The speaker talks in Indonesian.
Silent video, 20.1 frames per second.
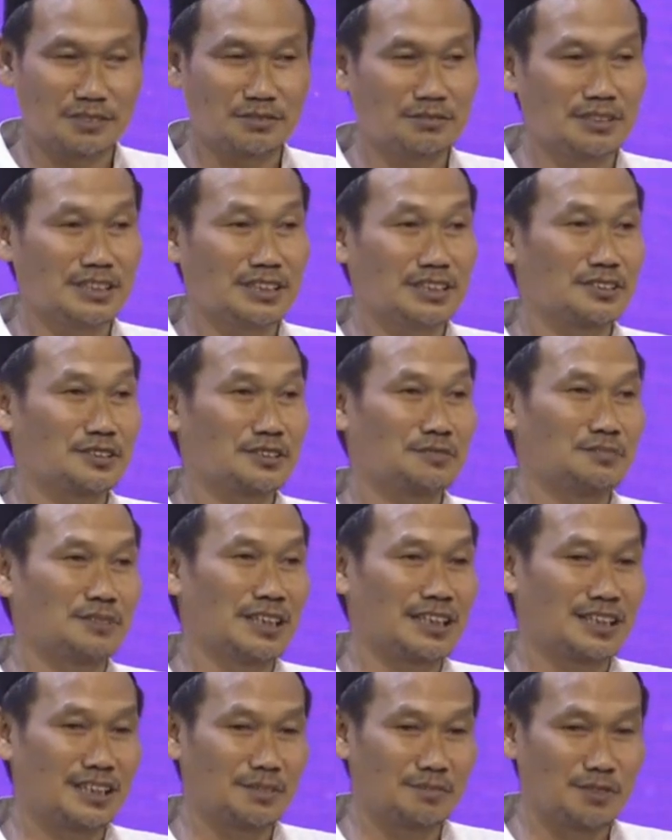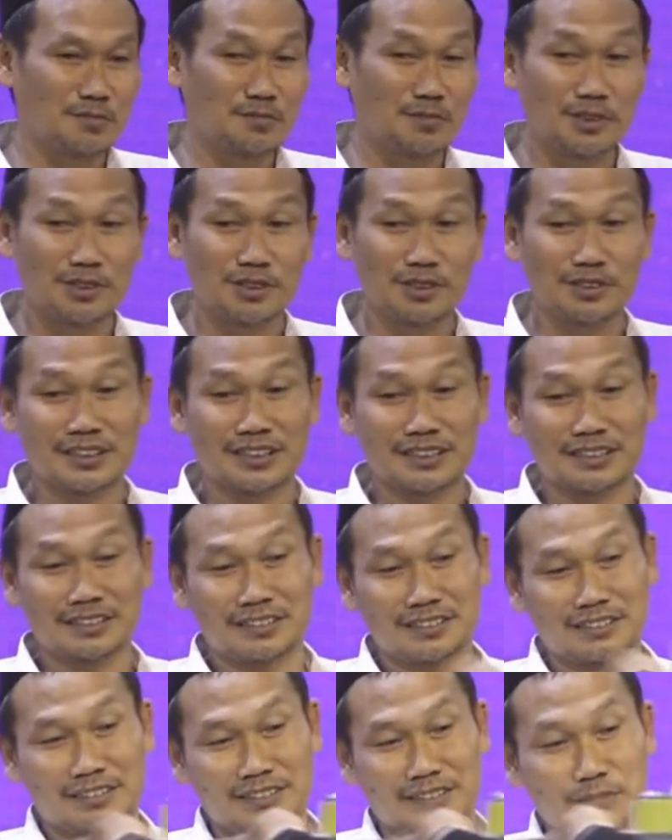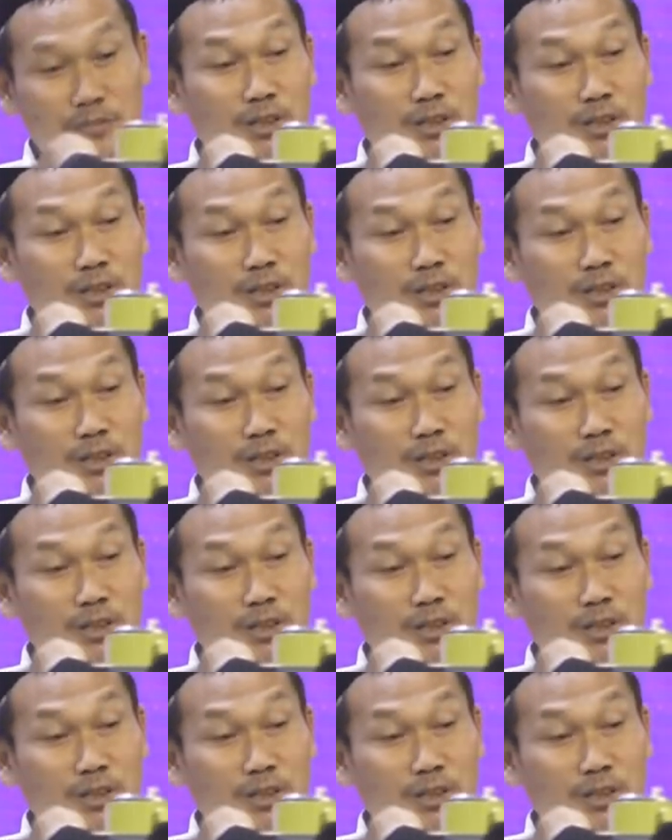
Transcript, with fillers: Jazuli terus Mbah Khim ini mondok teng